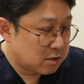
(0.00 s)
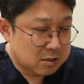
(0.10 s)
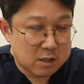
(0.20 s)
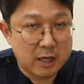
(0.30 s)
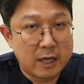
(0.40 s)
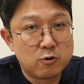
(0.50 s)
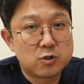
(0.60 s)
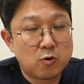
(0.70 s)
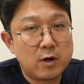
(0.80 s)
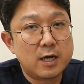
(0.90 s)
저기
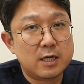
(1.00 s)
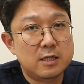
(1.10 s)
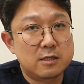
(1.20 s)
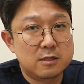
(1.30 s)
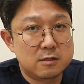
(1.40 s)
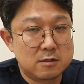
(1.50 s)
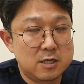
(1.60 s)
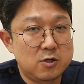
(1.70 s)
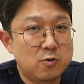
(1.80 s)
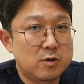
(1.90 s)
에이오스
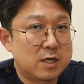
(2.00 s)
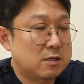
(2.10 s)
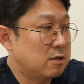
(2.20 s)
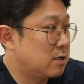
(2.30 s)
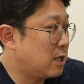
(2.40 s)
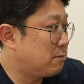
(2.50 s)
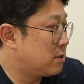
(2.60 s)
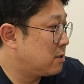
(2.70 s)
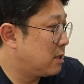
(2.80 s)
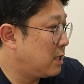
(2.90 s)
콜라겐을 이용을 해서
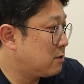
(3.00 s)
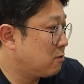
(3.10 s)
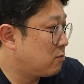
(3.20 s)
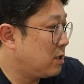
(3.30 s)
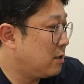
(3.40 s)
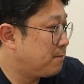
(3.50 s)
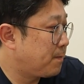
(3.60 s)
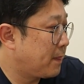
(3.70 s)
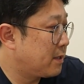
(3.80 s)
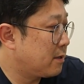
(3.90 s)
그라프트를 했었고요.
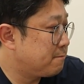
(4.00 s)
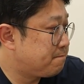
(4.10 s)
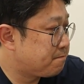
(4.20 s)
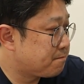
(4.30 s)
그래서